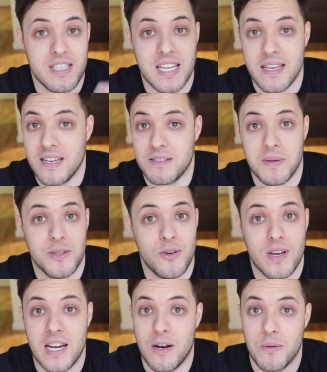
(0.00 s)
así que iréis
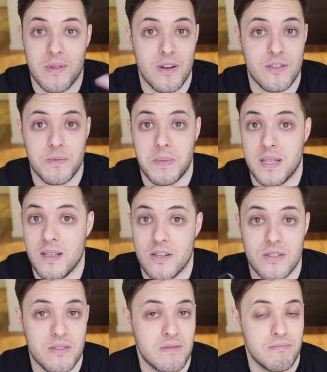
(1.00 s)
viendo que la luz de los
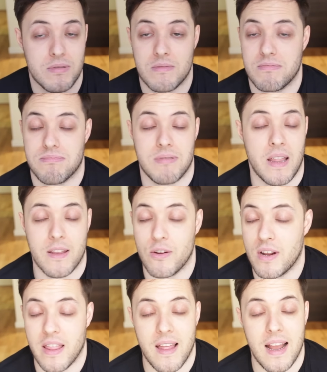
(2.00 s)
vídeos pues, hace
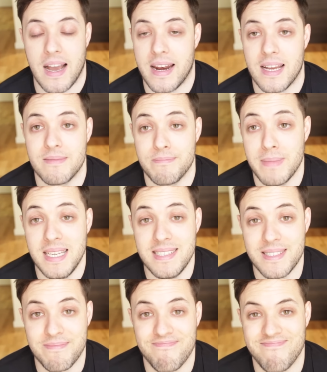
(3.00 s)
lo que le da la gana.
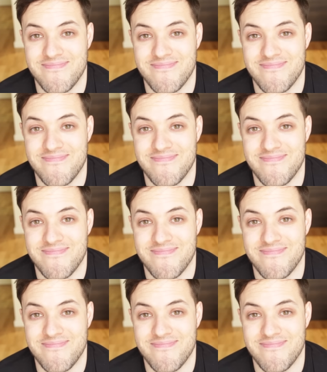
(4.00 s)
¿Veis?